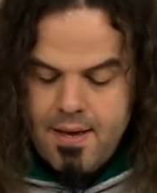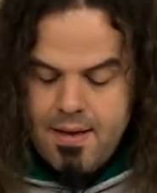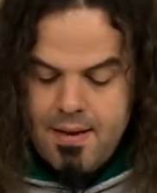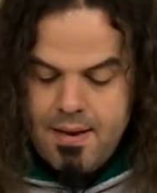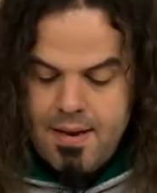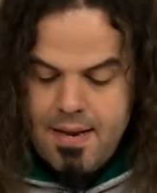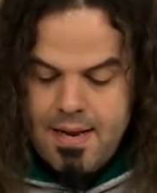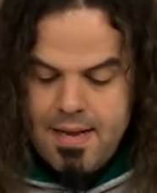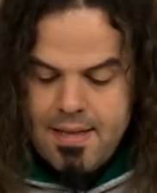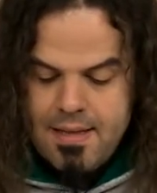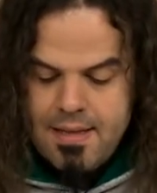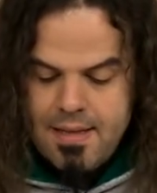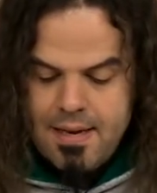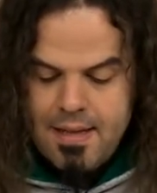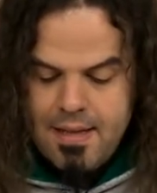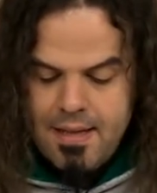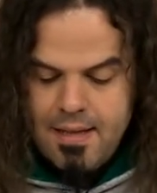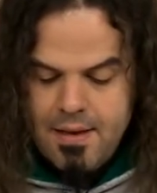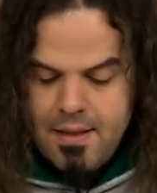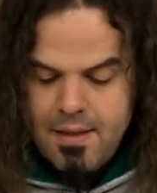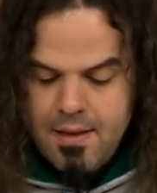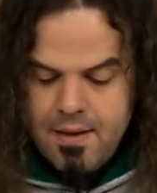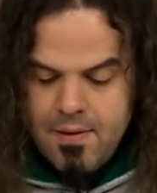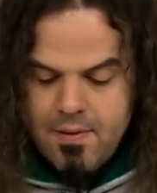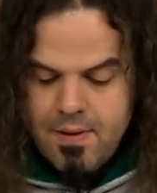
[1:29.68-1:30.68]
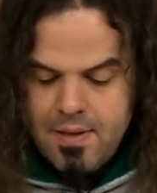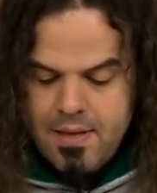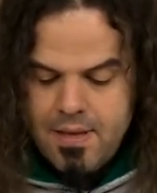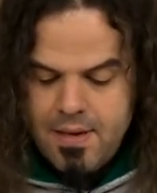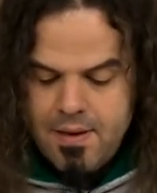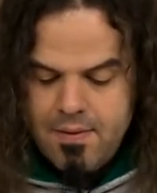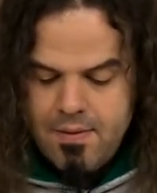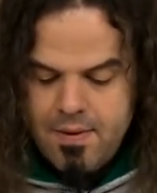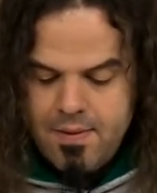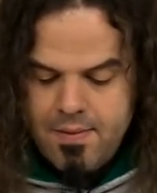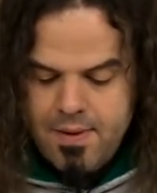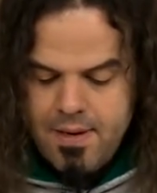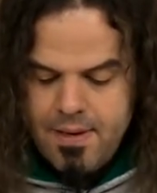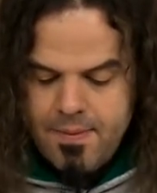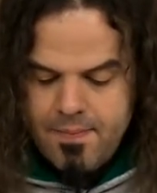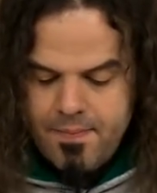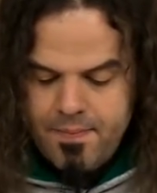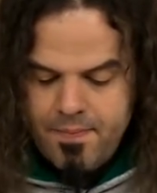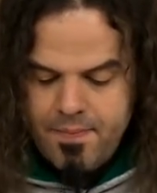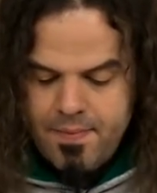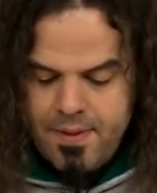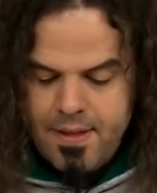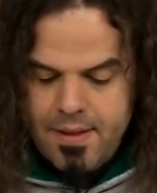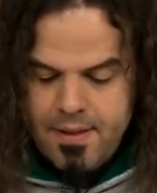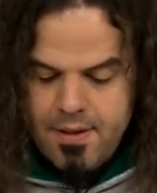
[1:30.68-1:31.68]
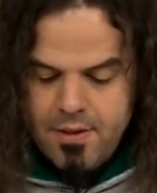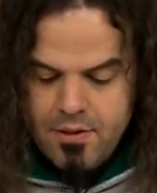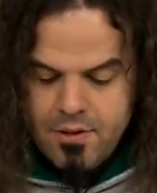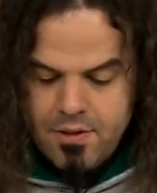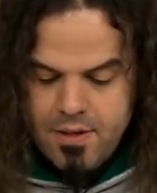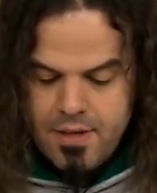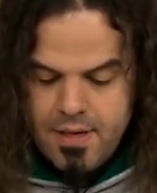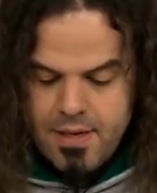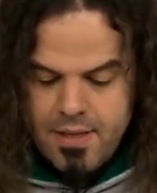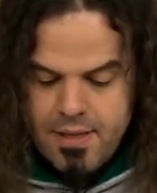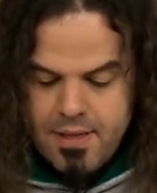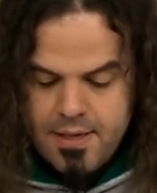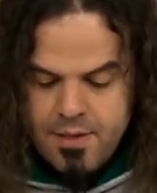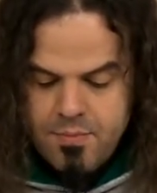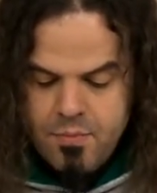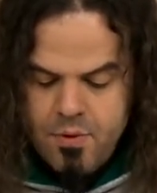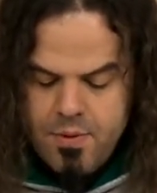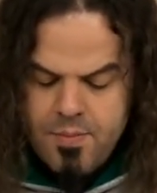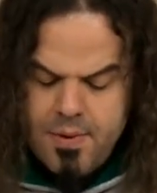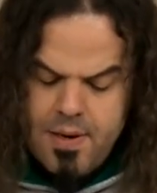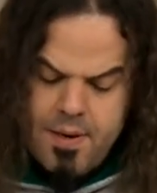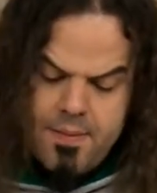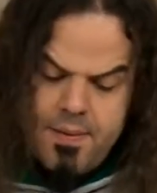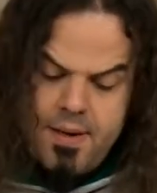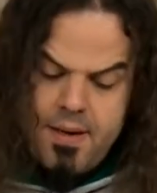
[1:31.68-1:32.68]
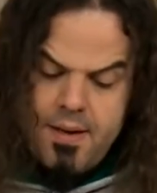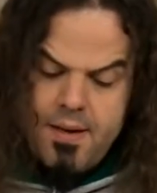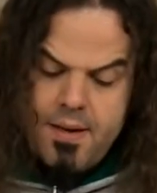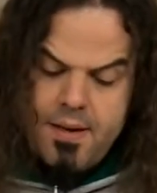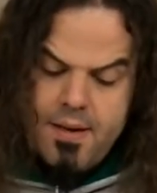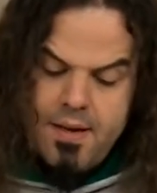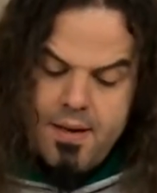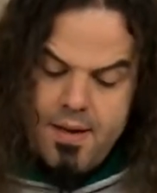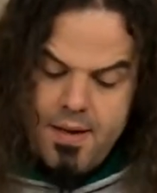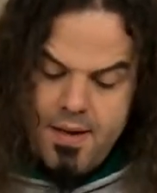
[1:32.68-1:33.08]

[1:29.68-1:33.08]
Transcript: La entrada del 59 dice lo siguiente, es muy breve.